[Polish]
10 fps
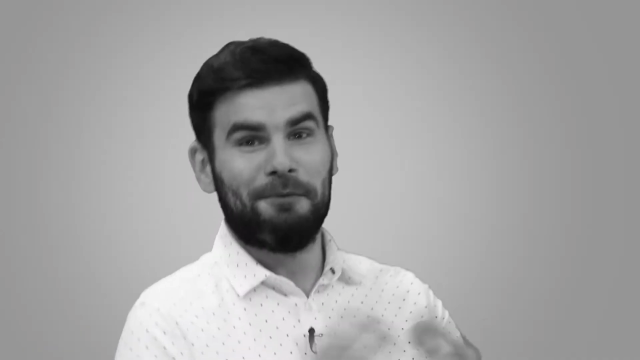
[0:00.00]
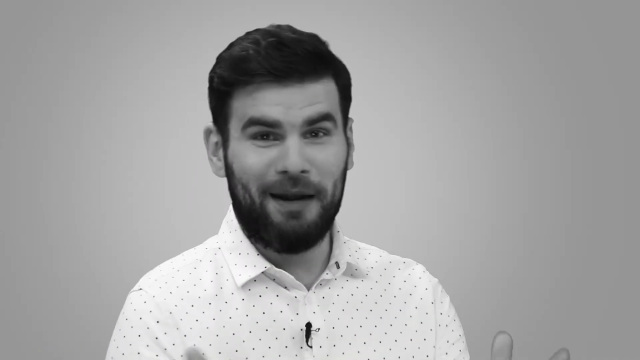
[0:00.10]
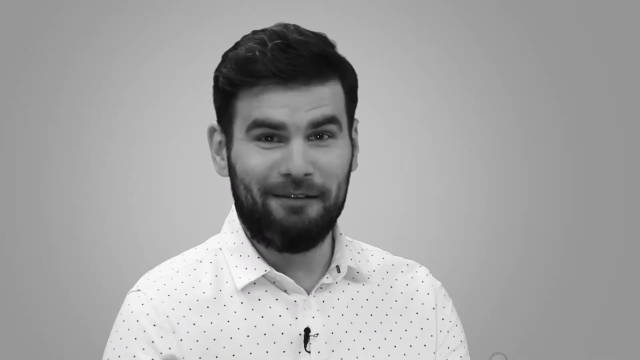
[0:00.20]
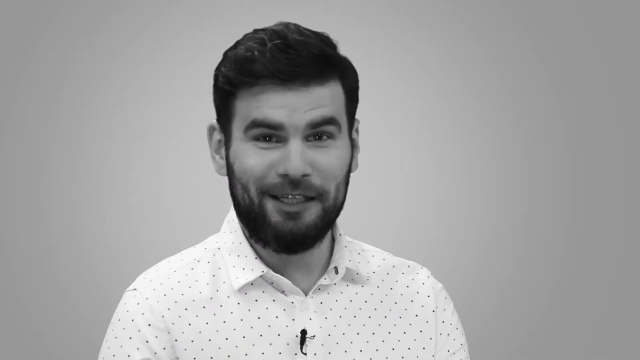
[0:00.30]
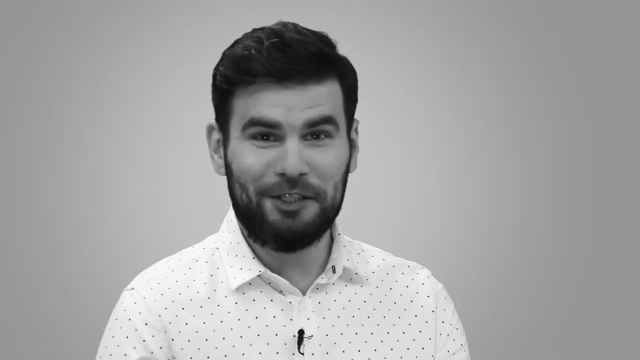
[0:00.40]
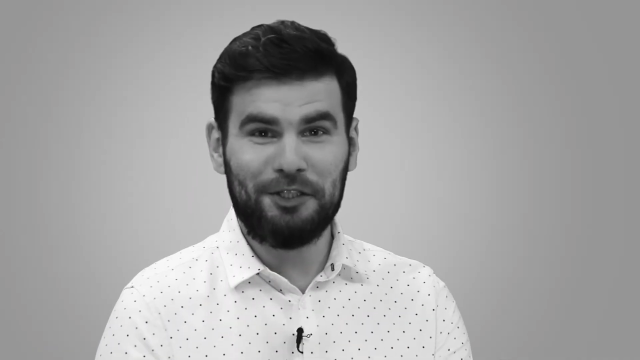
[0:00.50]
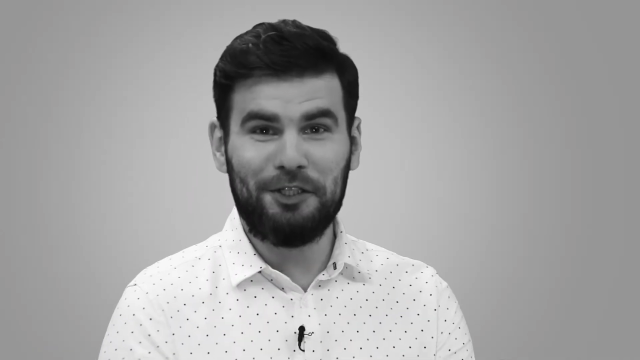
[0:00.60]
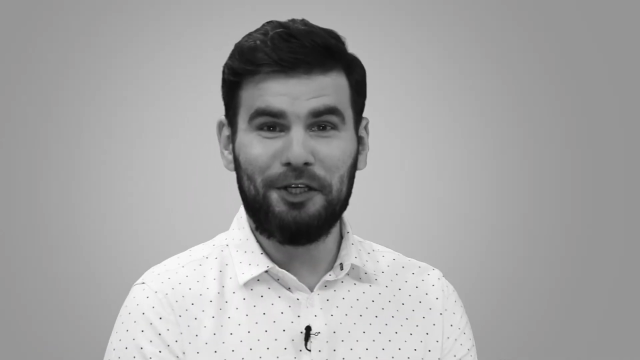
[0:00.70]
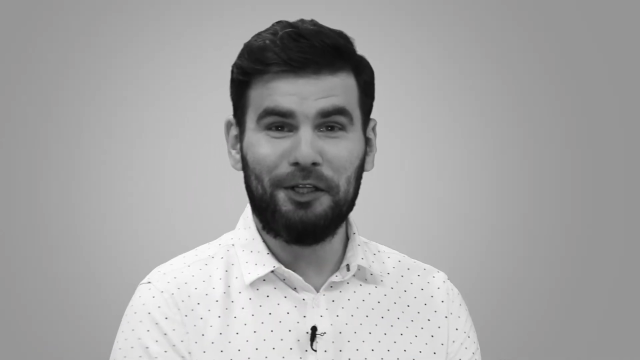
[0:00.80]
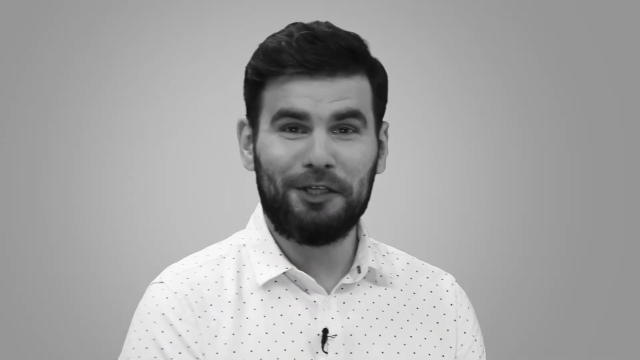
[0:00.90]
Co prawda
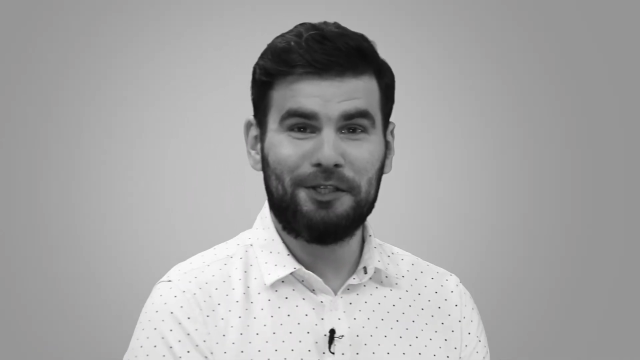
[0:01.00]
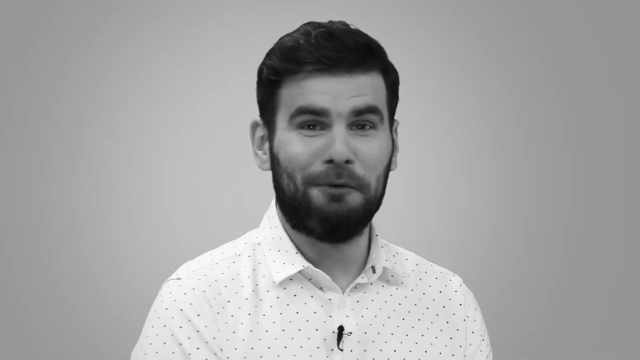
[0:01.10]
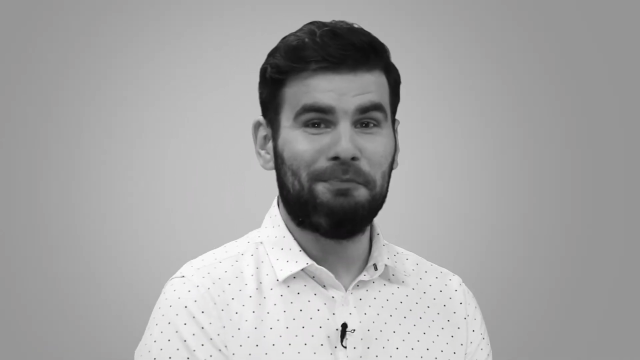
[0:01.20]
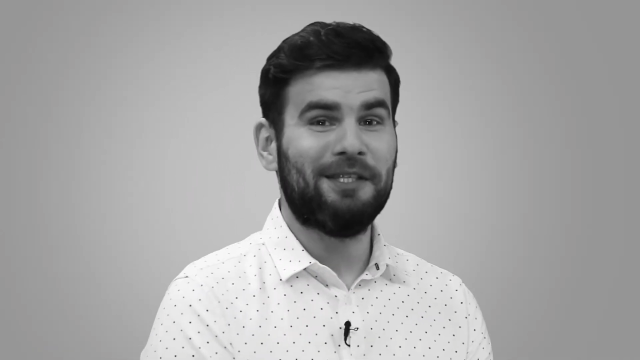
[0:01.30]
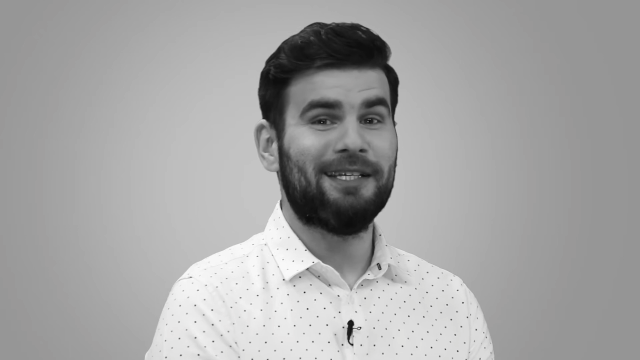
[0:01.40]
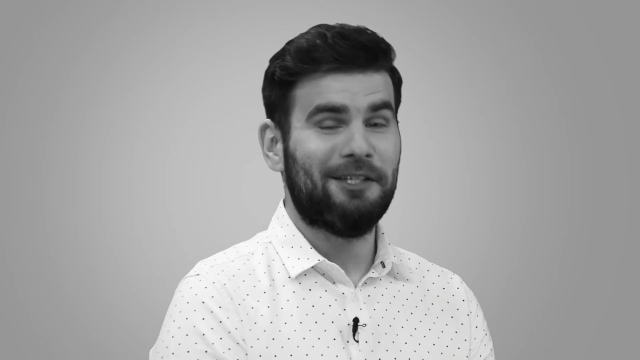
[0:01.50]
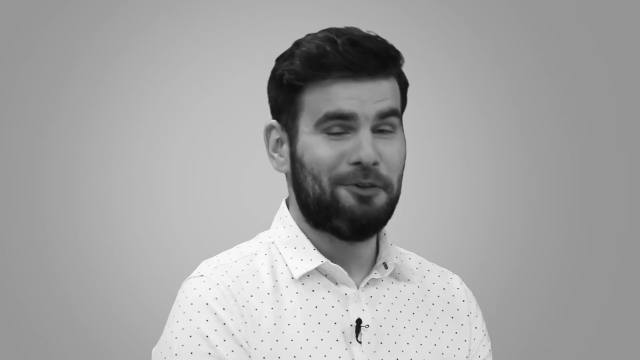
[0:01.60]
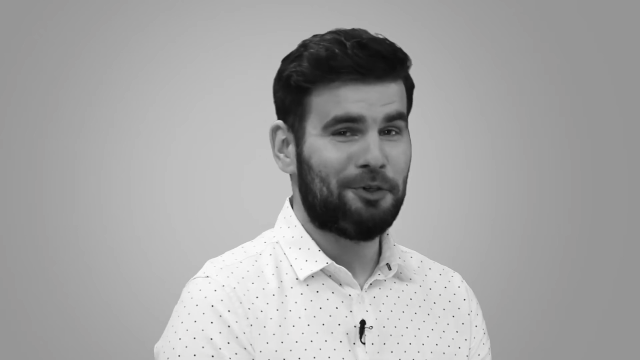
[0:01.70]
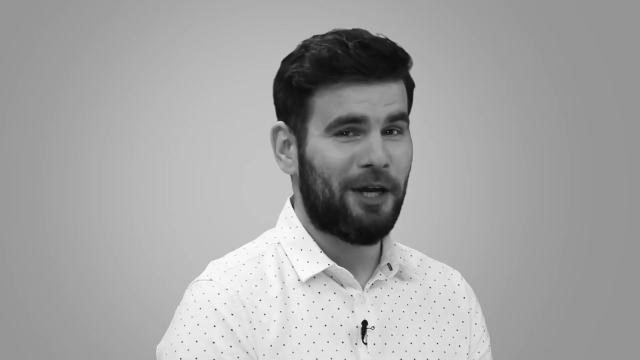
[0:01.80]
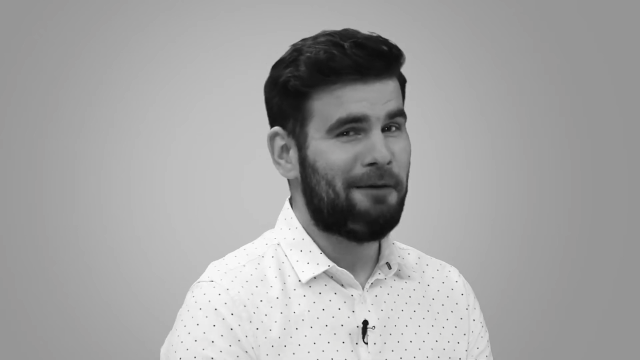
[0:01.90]
30 stopni
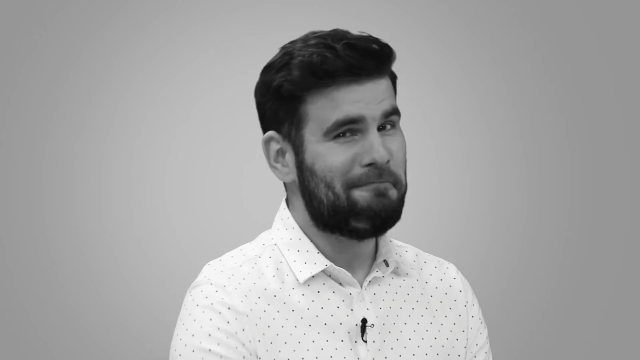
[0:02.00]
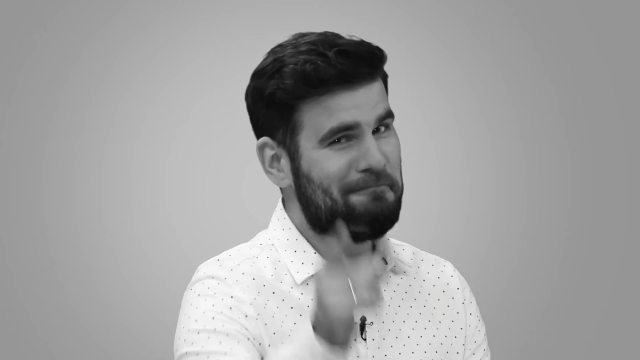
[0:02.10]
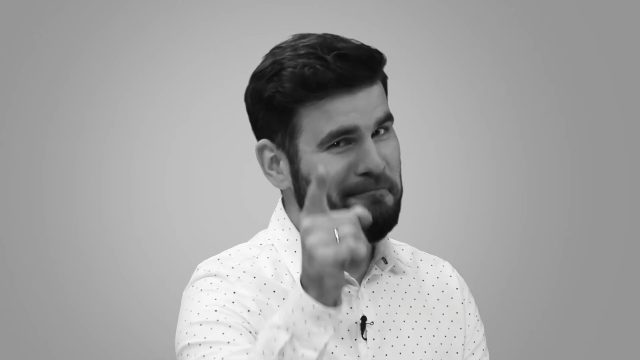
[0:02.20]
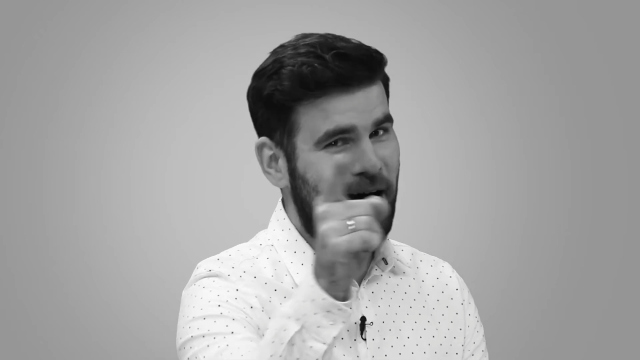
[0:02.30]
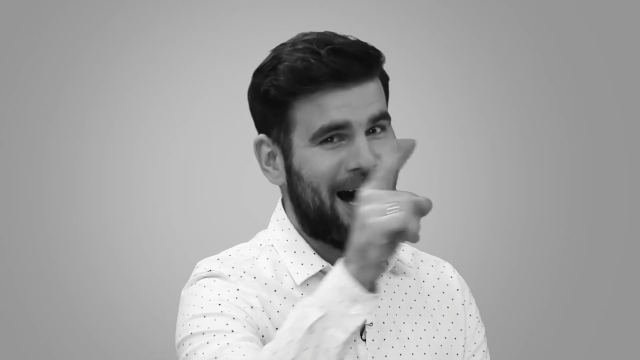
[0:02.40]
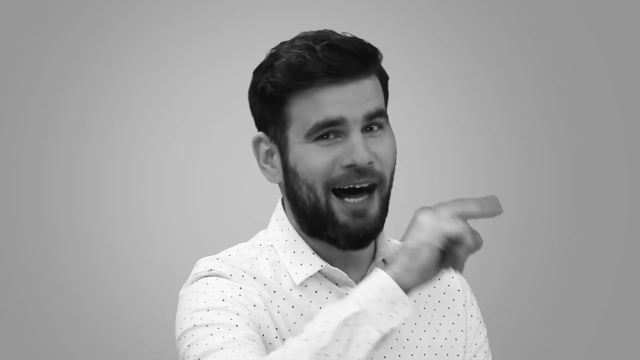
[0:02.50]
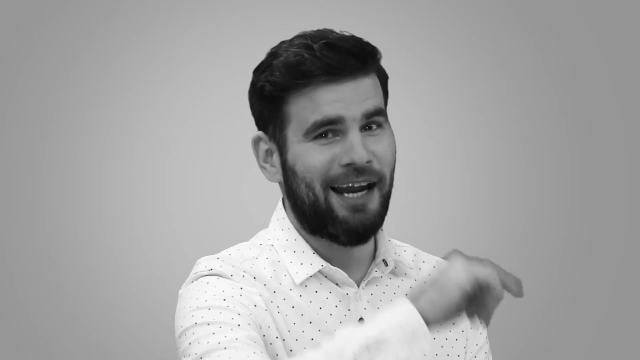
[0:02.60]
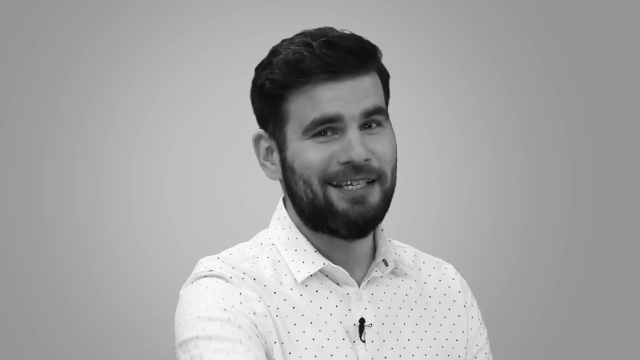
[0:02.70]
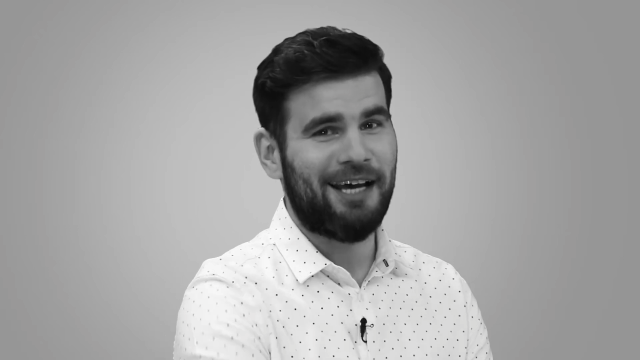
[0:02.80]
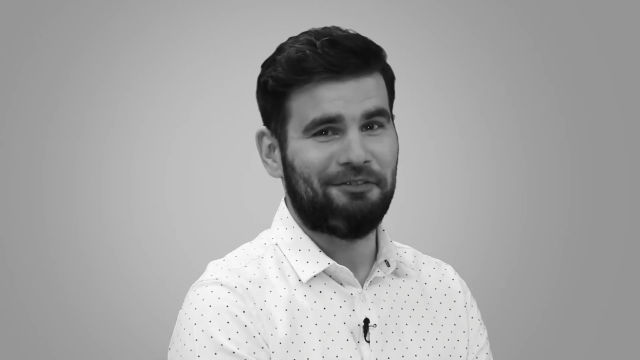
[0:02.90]
Celsjusza
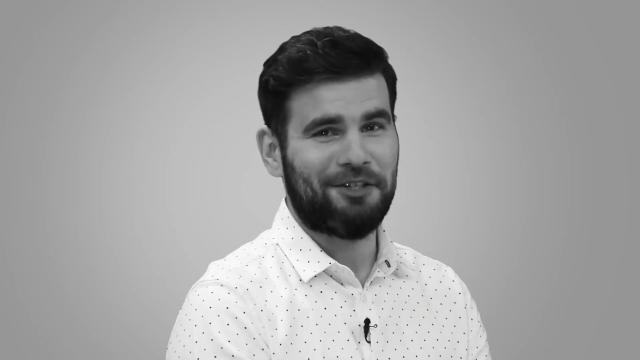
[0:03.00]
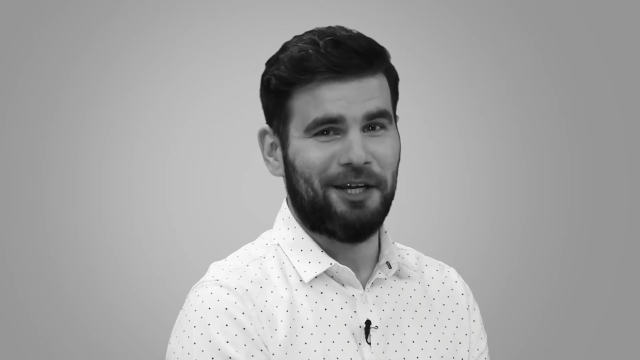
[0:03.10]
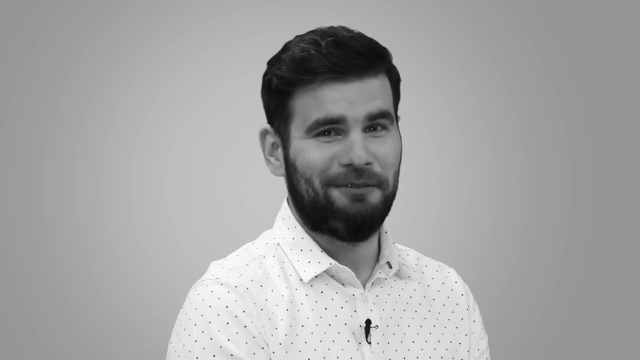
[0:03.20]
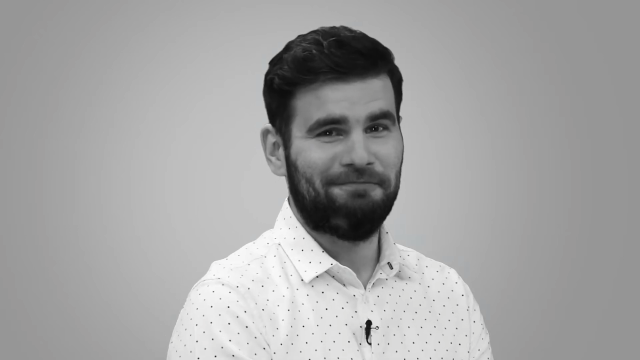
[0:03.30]
ale zawsze.